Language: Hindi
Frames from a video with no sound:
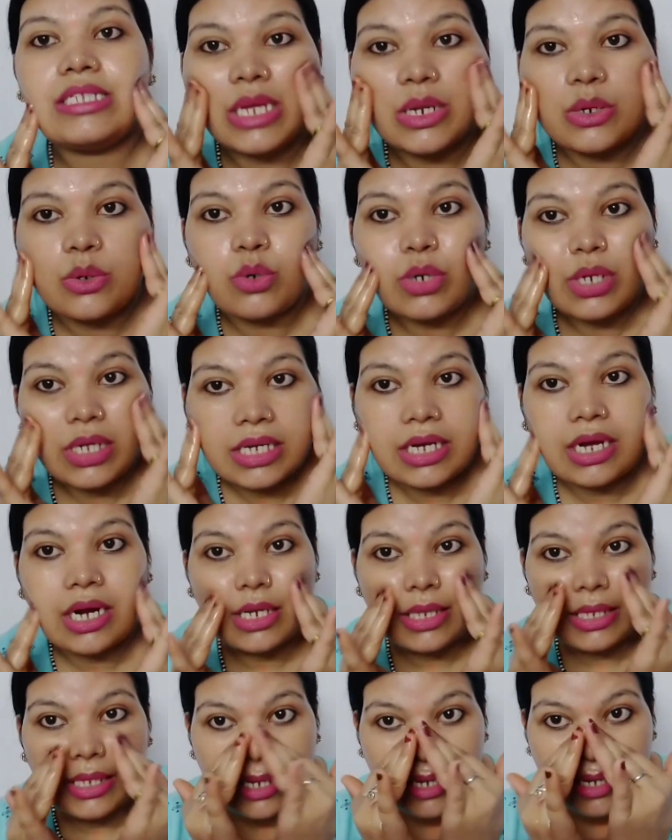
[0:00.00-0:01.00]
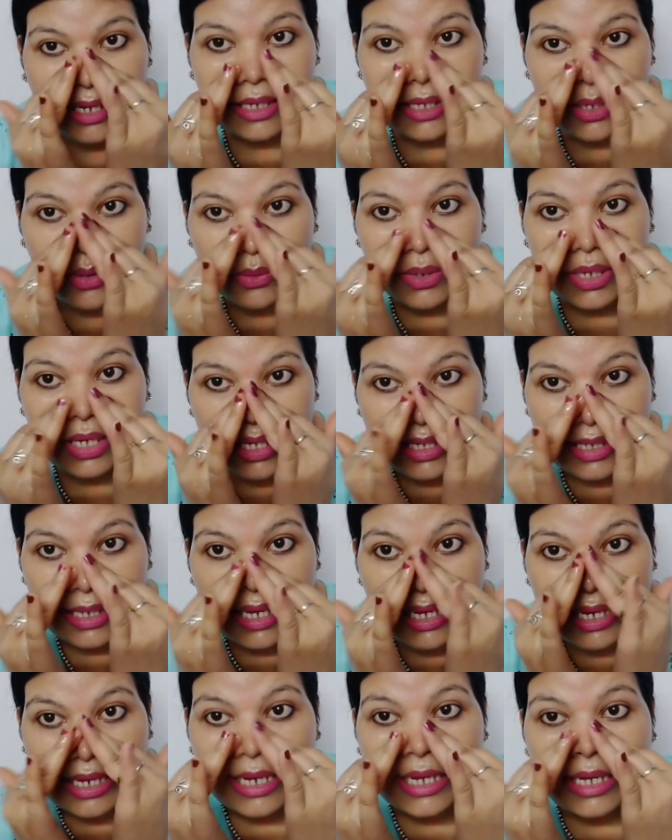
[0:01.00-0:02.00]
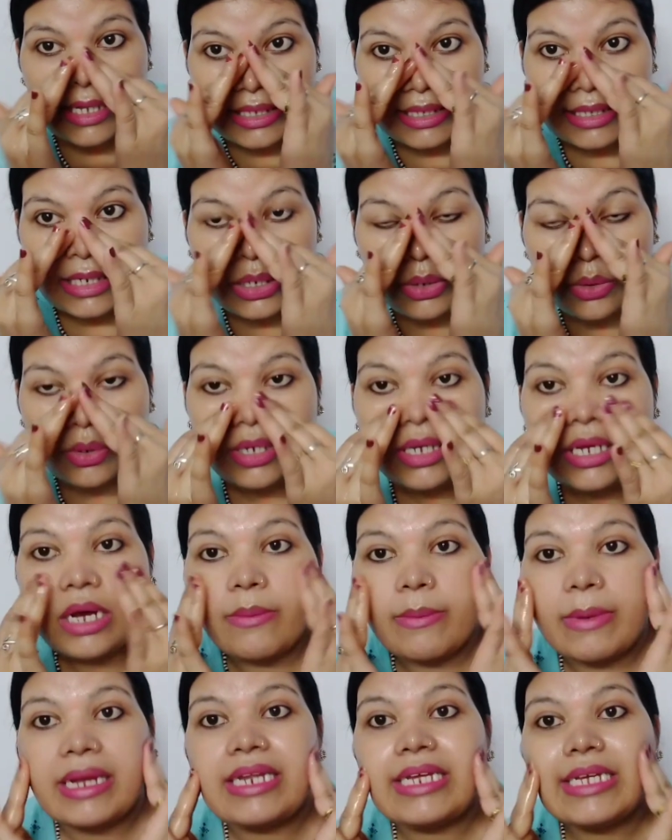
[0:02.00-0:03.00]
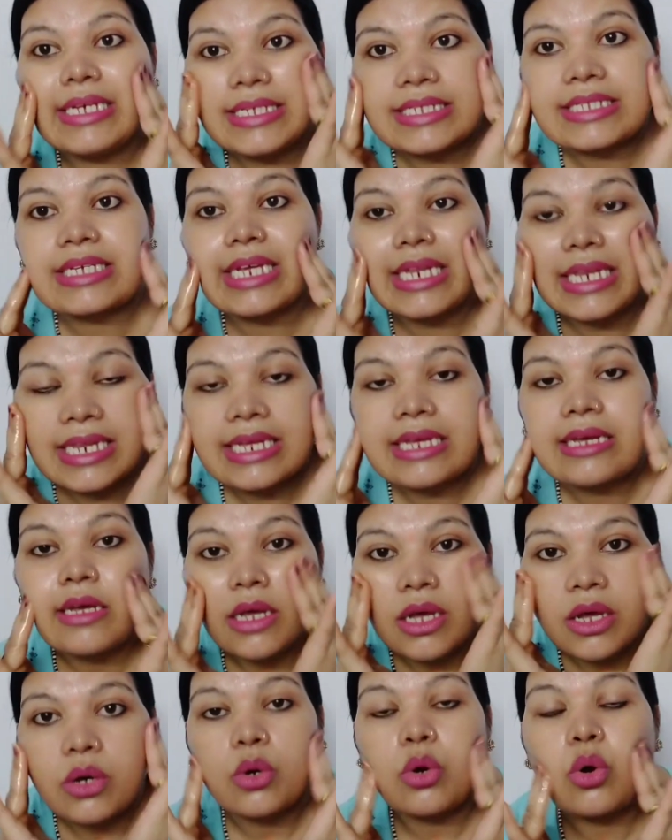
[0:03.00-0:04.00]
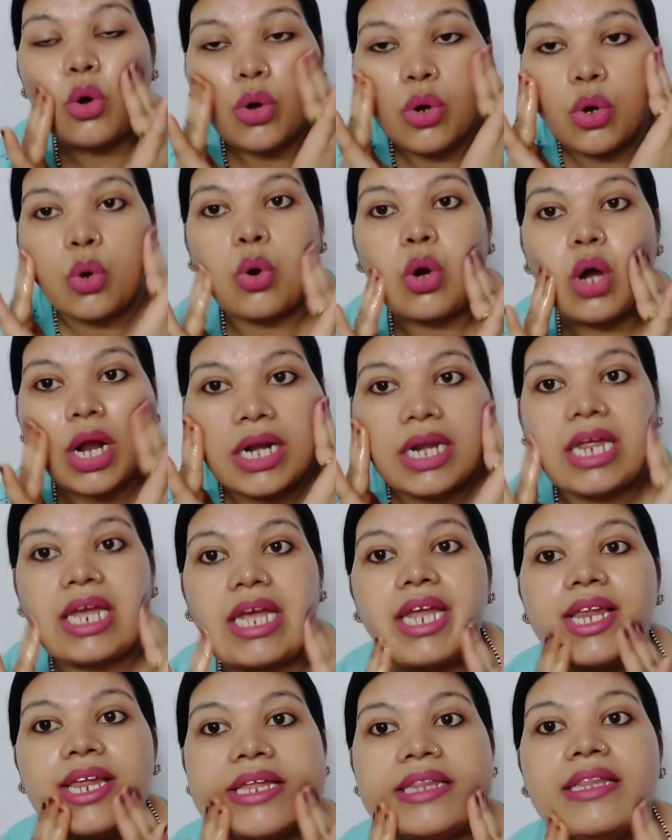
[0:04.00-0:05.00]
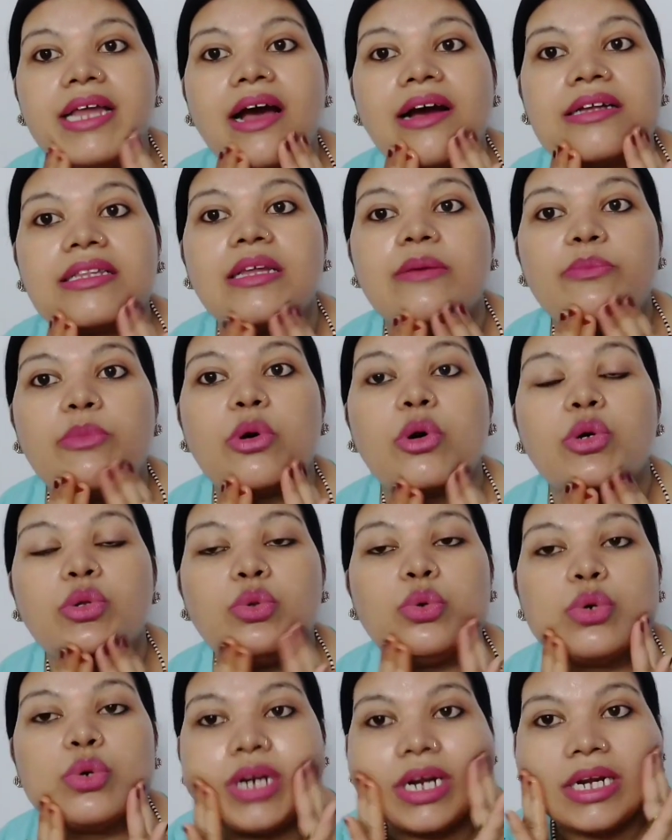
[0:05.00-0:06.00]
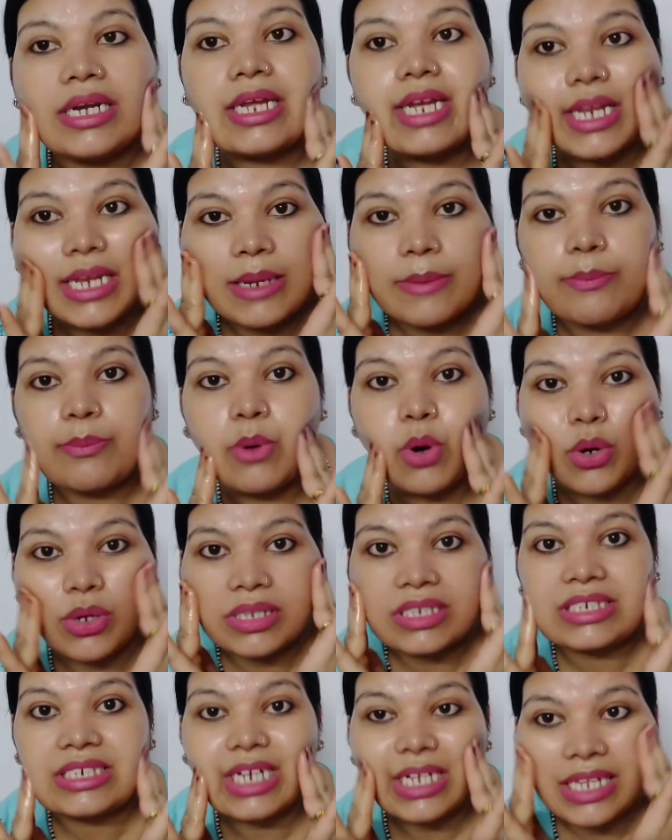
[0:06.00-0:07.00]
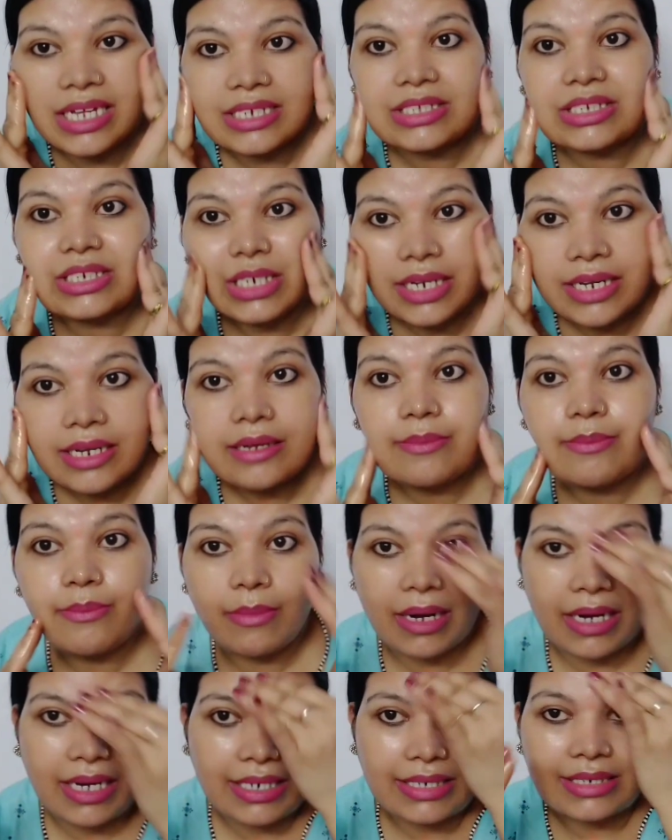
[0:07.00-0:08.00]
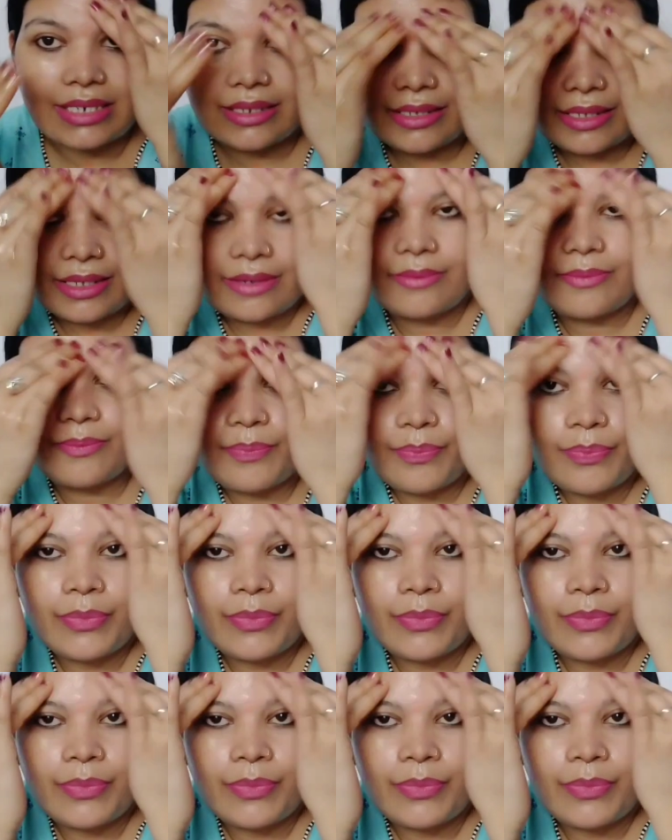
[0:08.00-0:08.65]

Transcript: ज़रूर करते हैं क्योंकि ये तीनों ही हमारे स्किन को ग्लो करने के लिए दाग धब्बों को दूर करने के लिए बहुत ही ज़्यादा अच्छे माने जाते हैं